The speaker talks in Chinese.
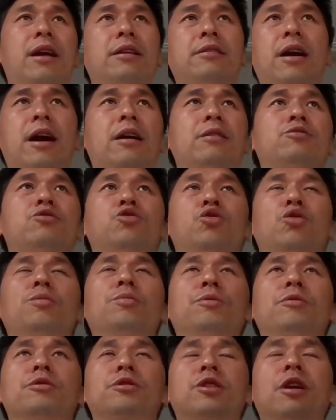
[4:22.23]
让它
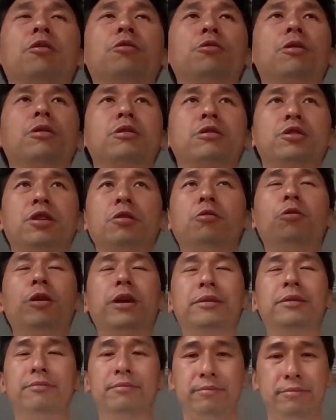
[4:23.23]
逐步升升
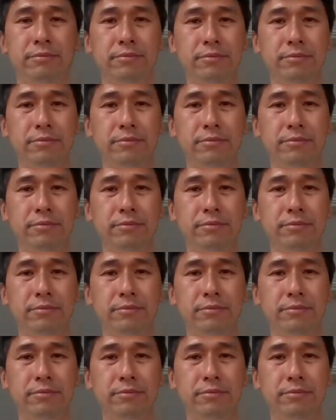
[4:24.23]
温，